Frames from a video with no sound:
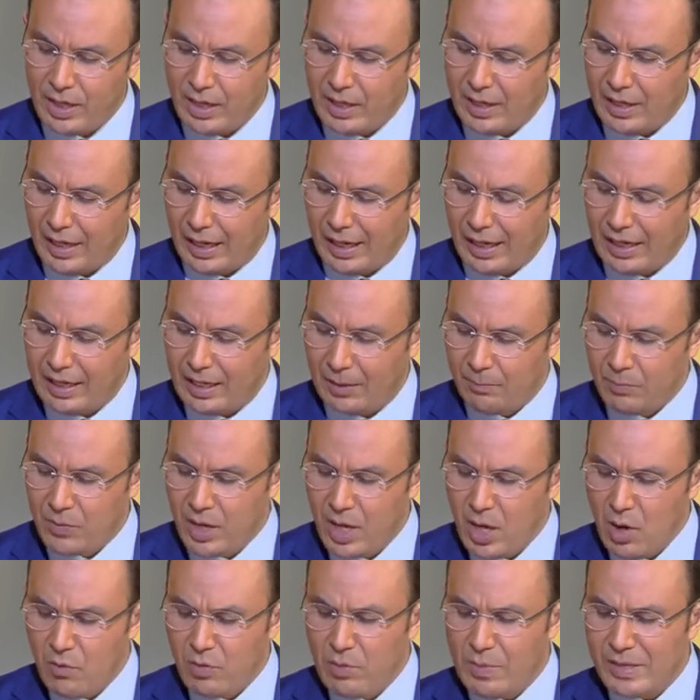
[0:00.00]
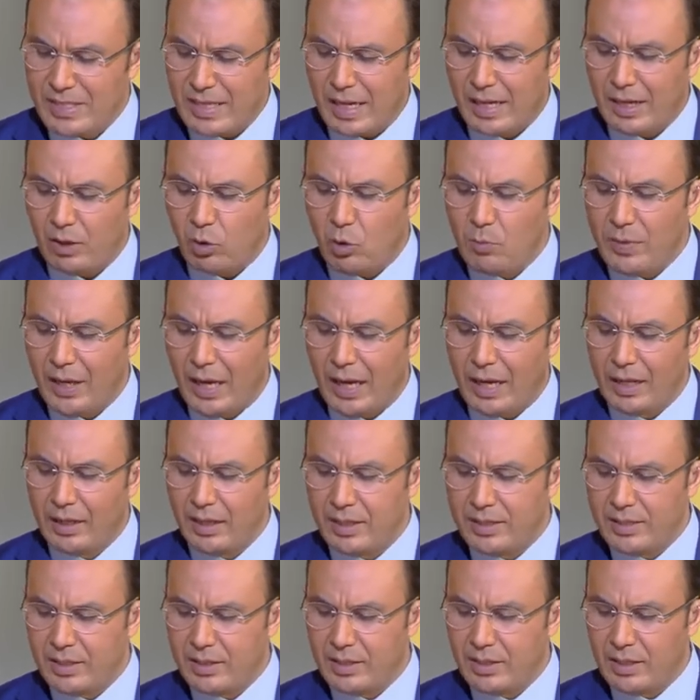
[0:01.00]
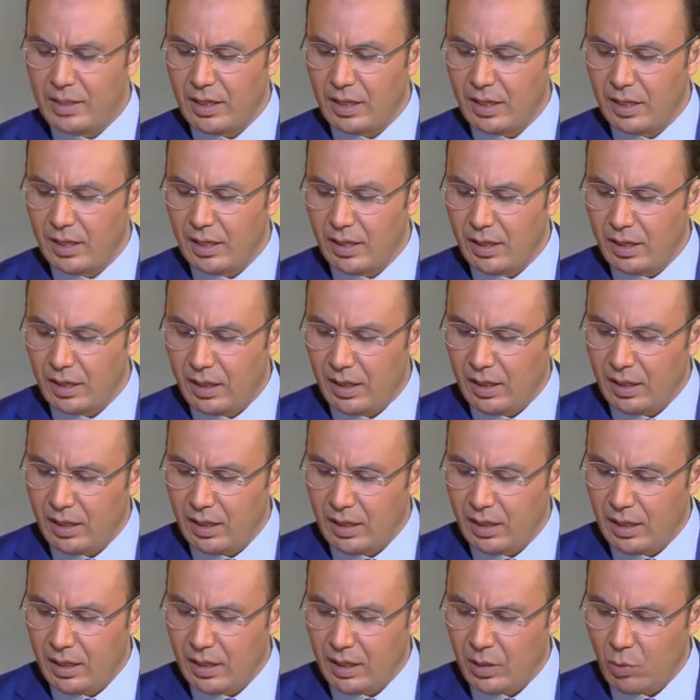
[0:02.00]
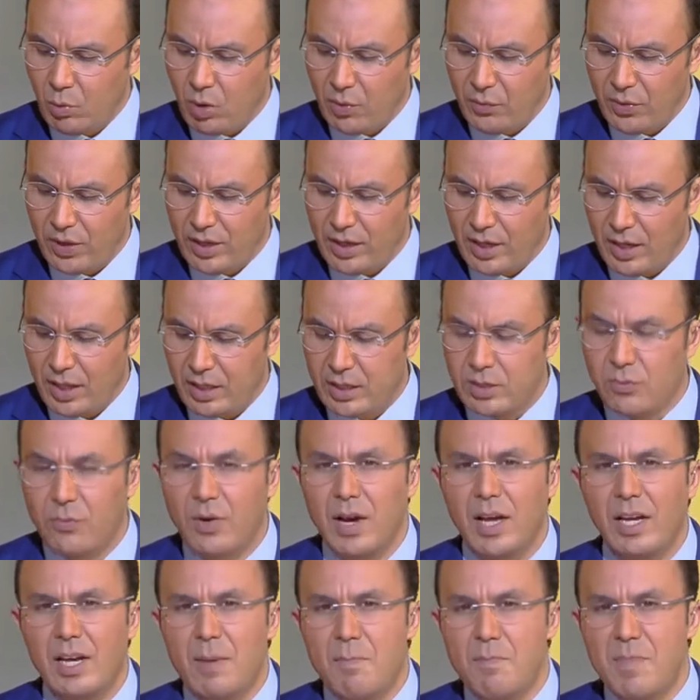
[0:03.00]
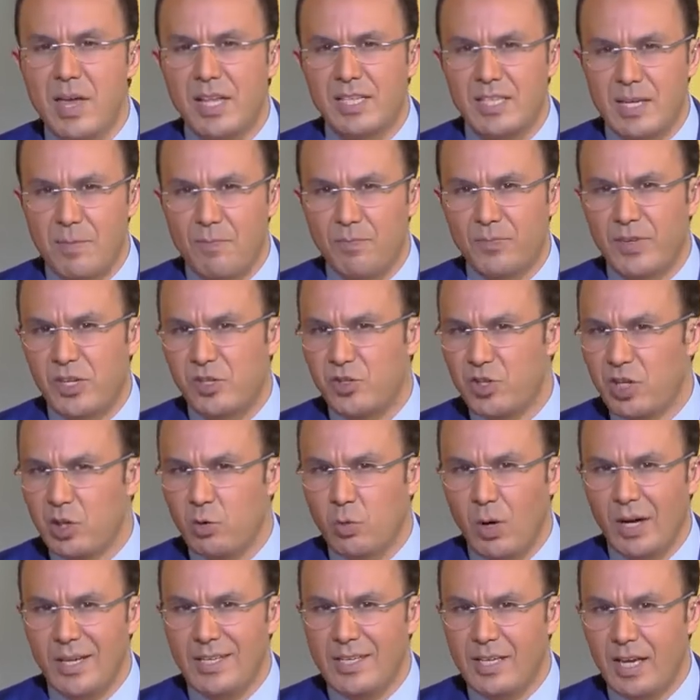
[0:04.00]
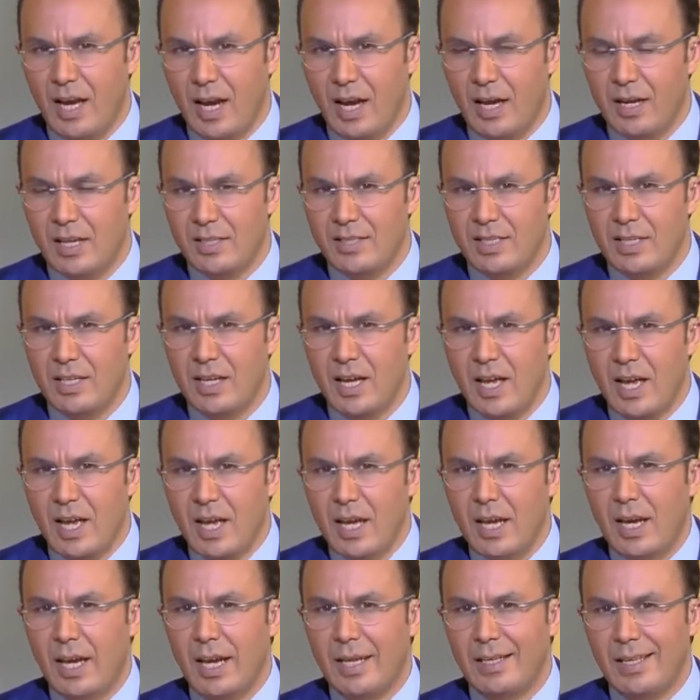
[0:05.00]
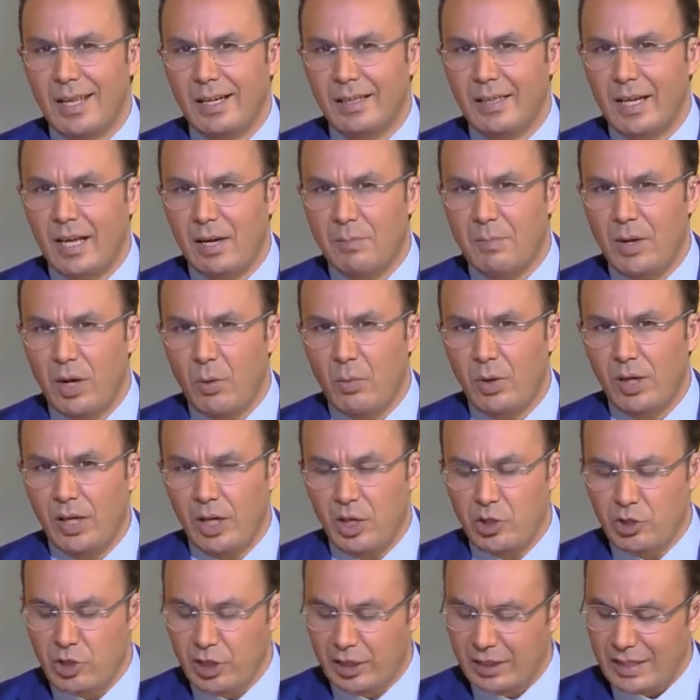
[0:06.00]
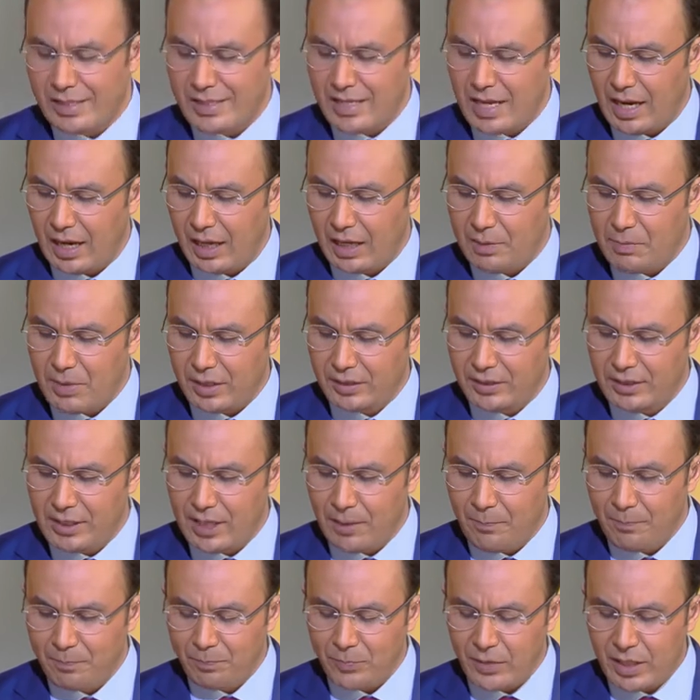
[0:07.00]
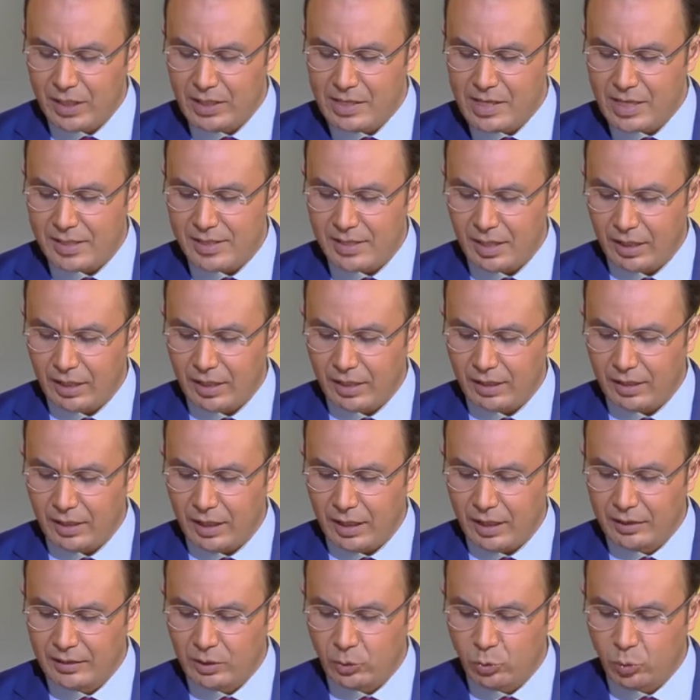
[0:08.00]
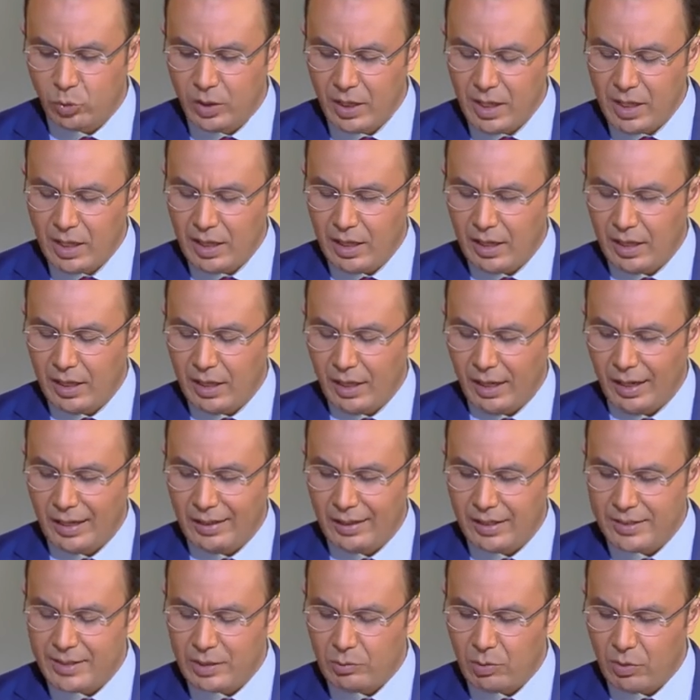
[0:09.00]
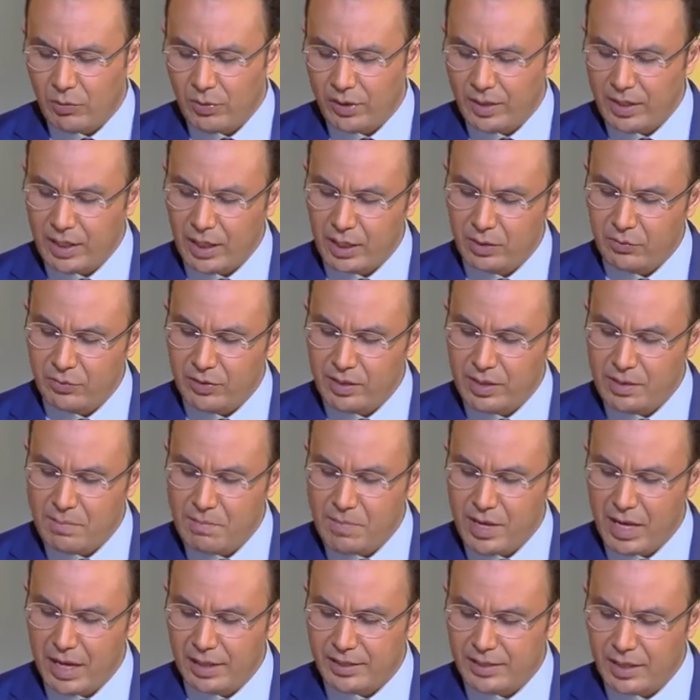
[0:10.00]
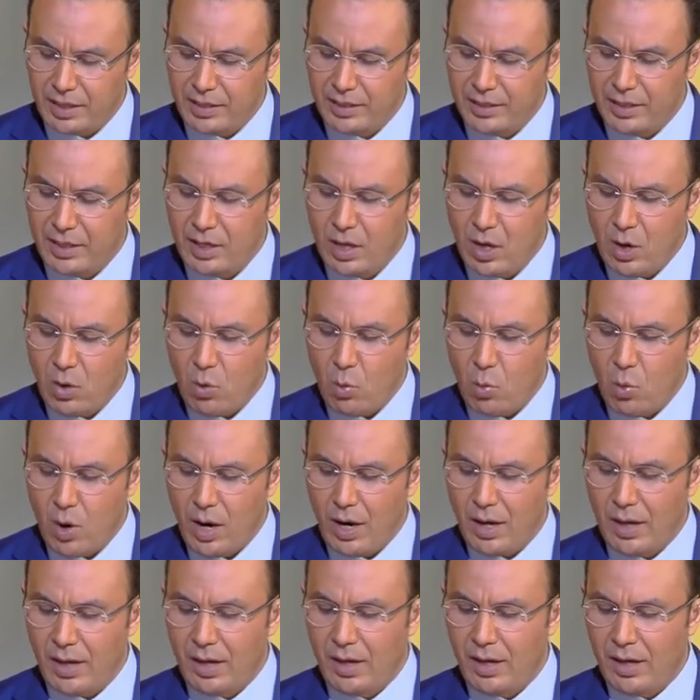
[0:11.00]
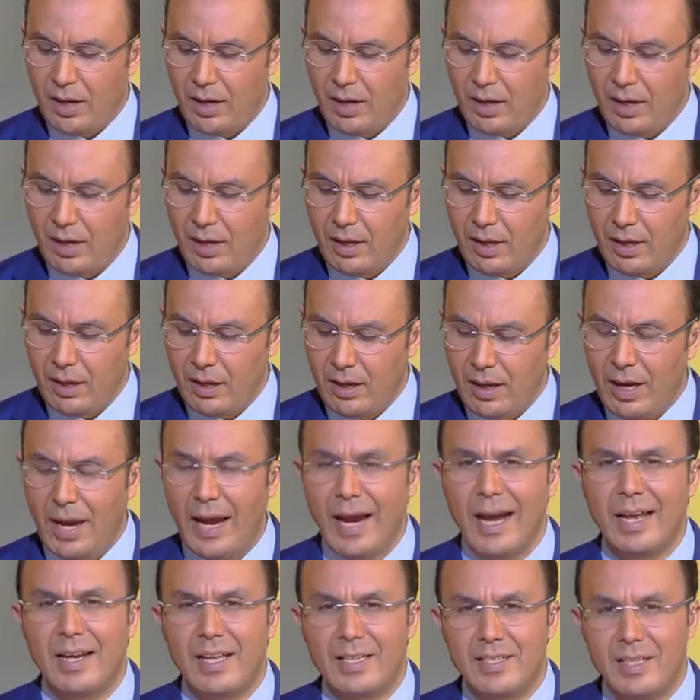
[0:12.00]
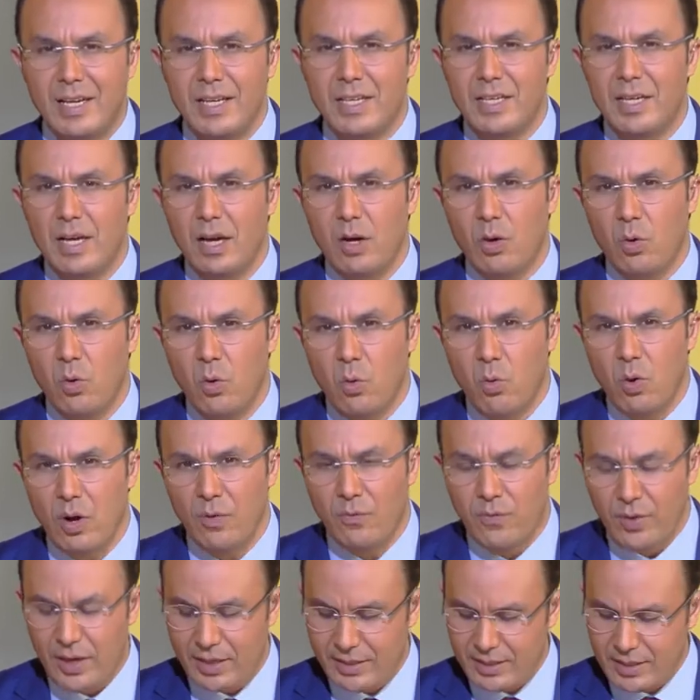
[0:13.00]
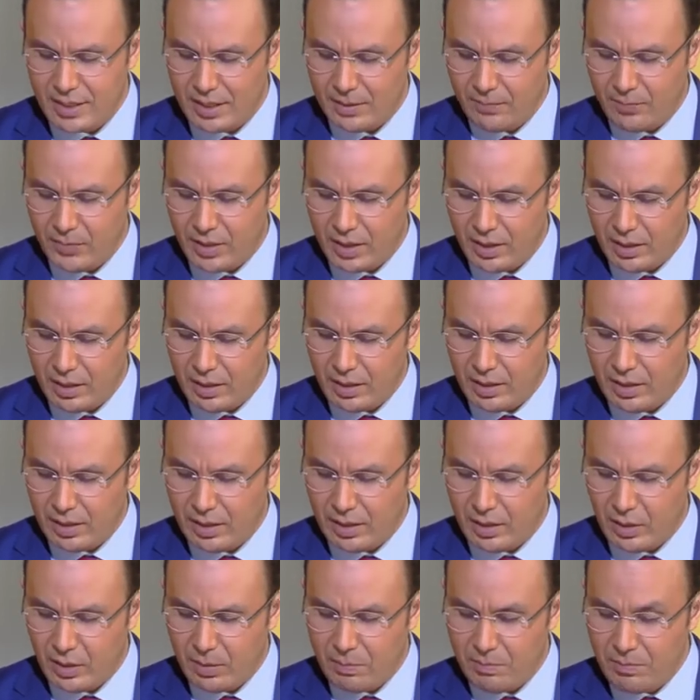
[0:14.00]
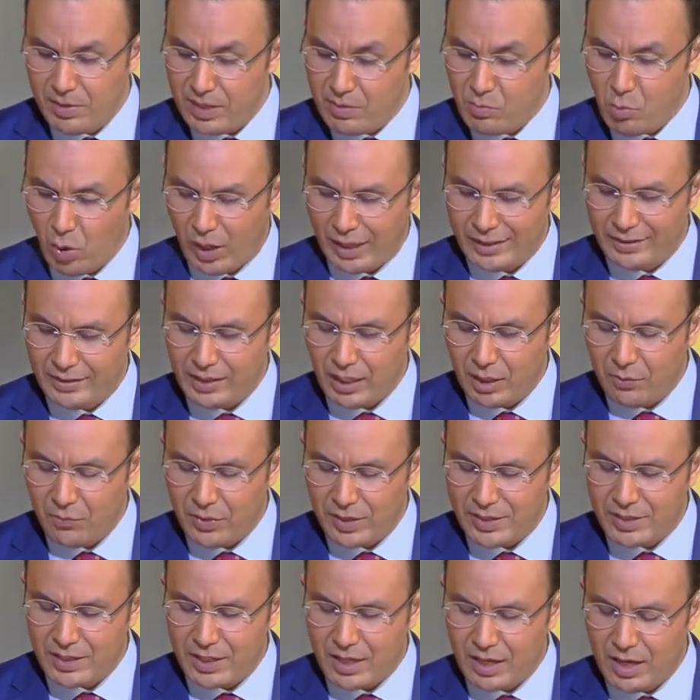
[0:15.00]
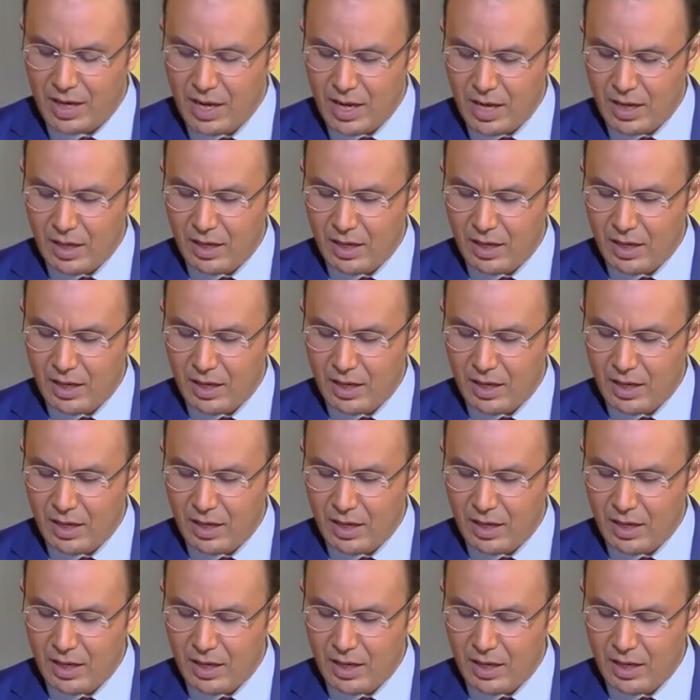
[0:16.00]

حالة فيما يتعلق بحالات ال الوفيات فلم يتم تسجيل أي حالة خلال الأربع والعشرين ساعة الماضية ليستقر عدد آه، حالات الوفيات في 200 وحالتي آه، وفاة آه، بمعدل فتك